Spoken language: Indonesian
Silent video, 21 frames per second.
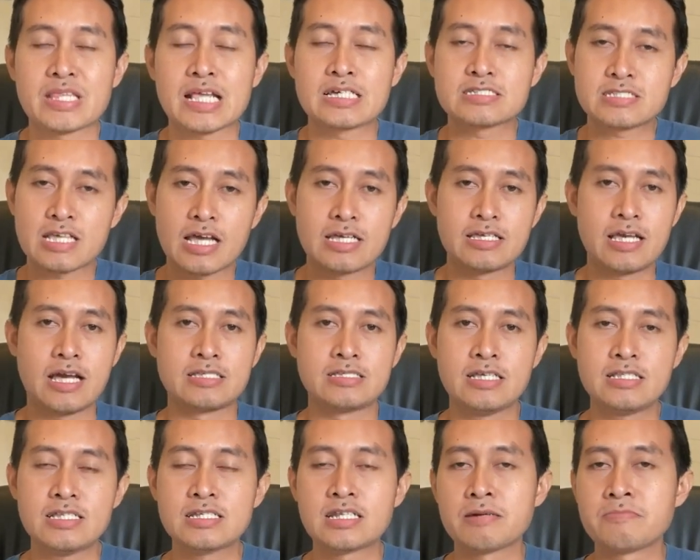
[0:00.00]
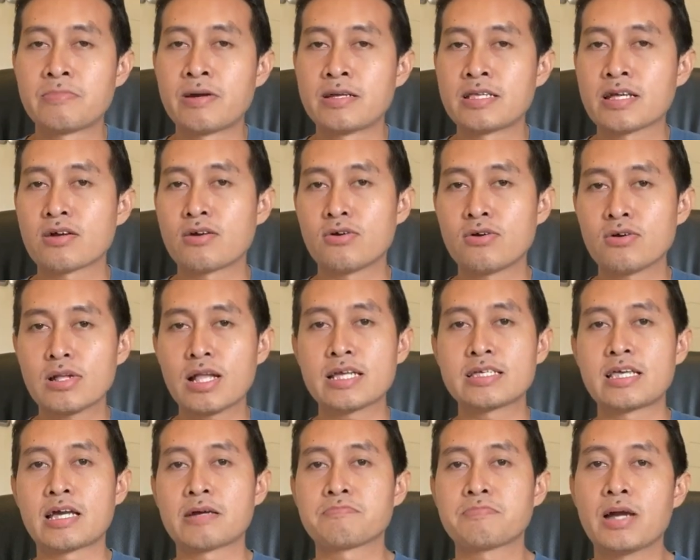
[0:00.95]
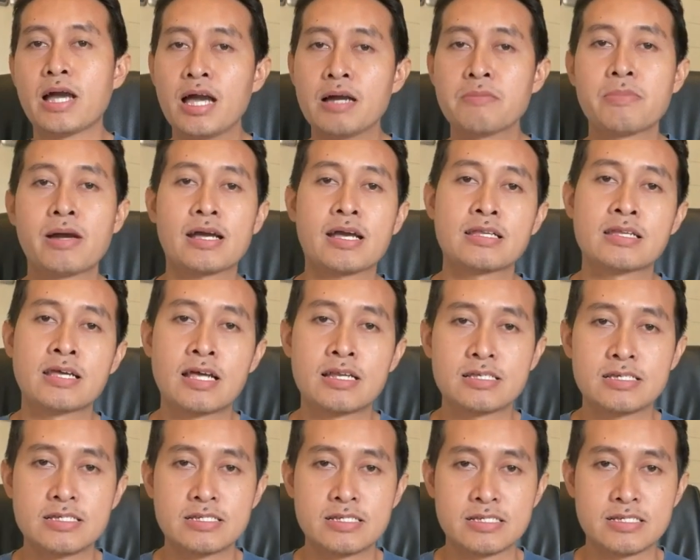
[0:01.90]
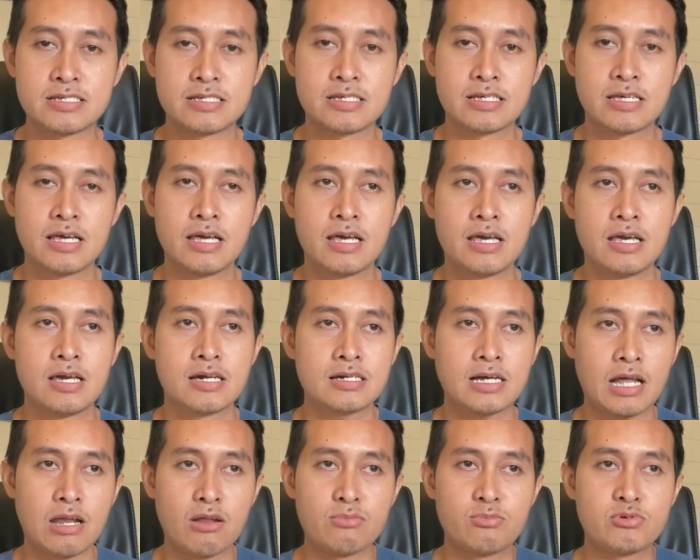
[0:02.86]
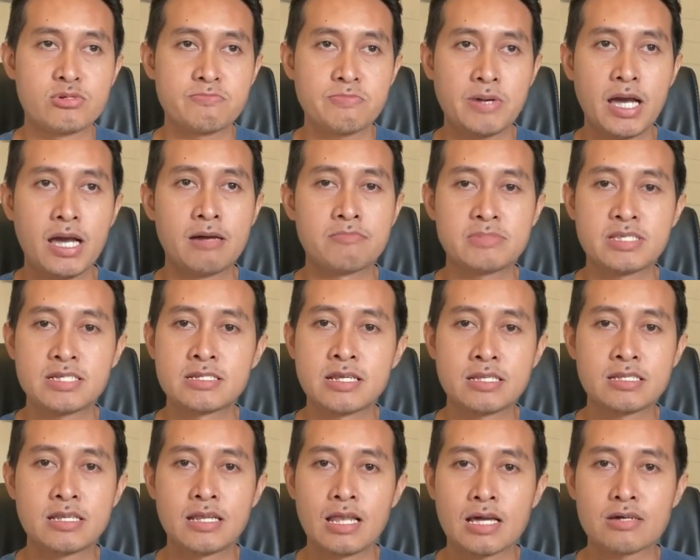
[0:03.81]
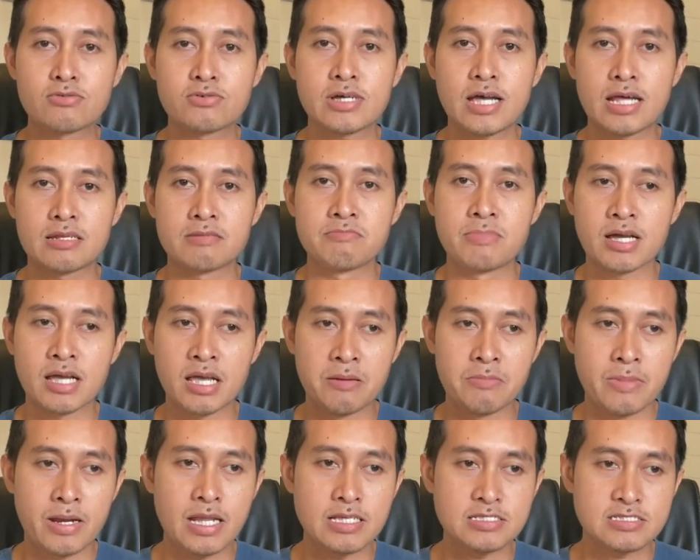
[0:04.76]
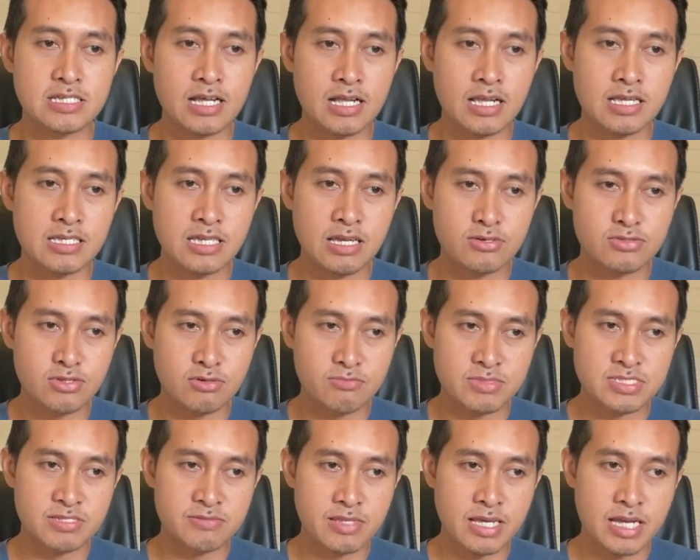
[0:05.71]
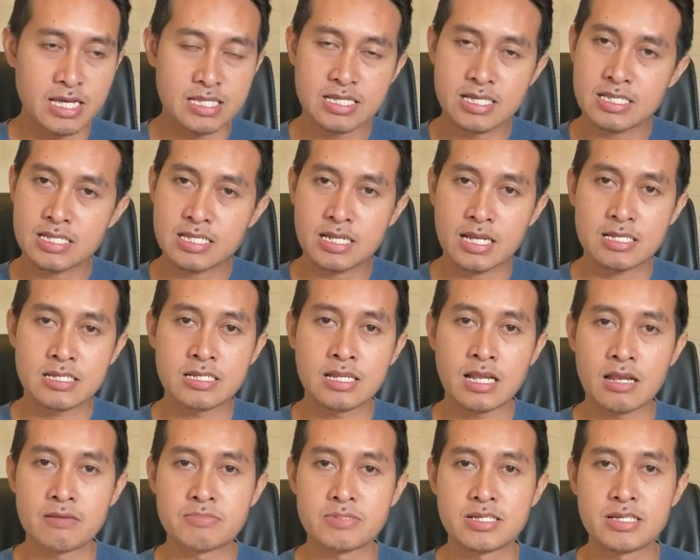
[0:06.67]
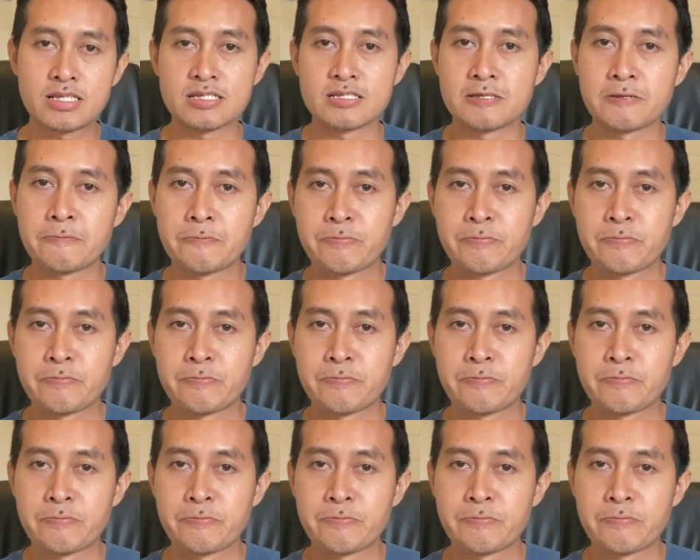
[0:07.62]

Sayangnya tidak banyak orang yang paham akan hal ini. Kalaupun paham tidak dilakukan, bagaimana caranya untuk menciptakan ketenangan di dalam diri?